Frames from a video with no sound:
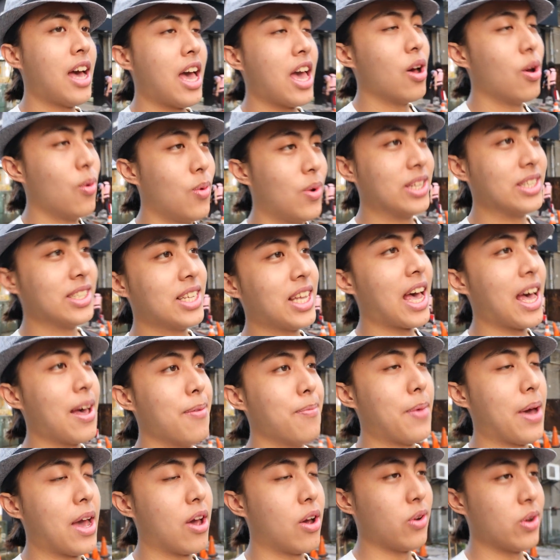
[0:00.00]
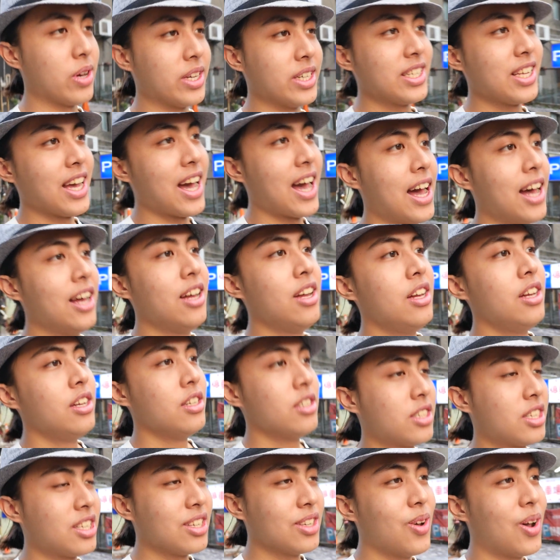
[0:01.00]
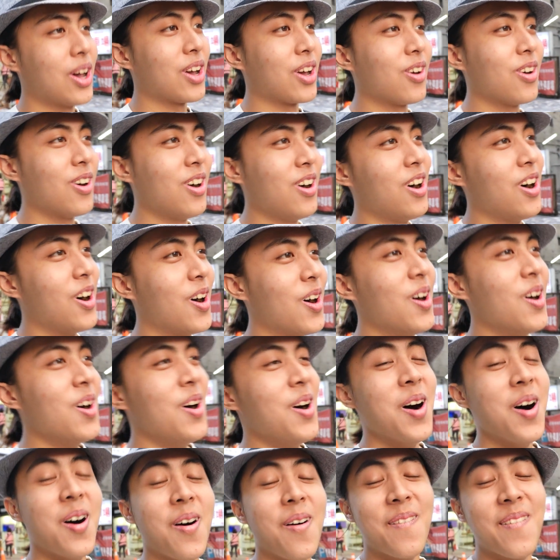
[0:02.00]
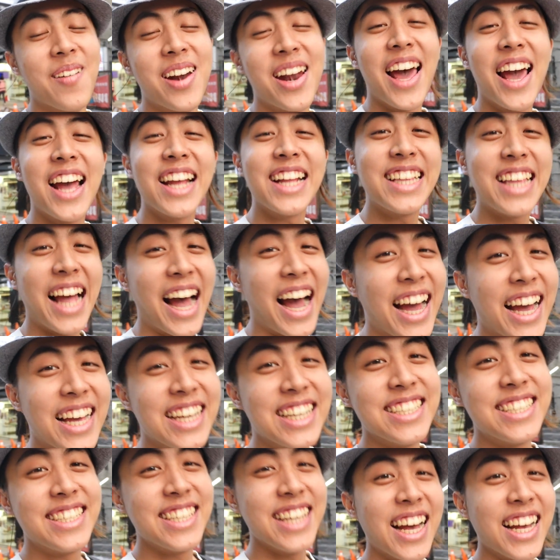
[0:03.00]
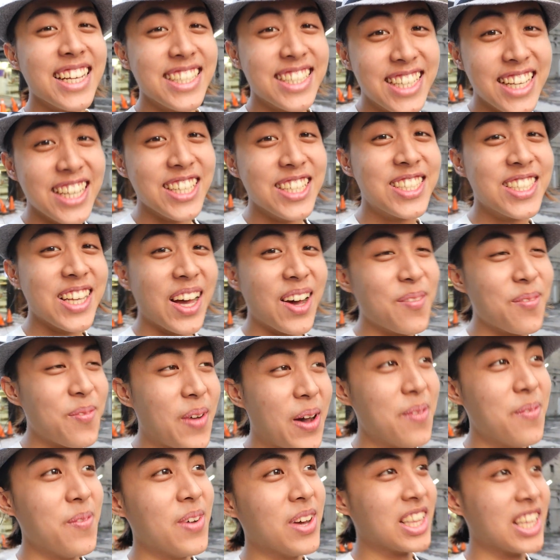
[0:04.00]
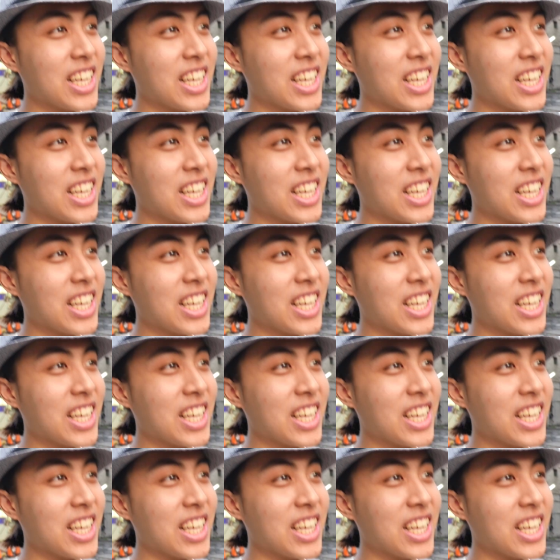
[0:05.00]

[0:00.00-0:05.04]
还有晚餐买回家。吃完过后，我们来打一下线上版本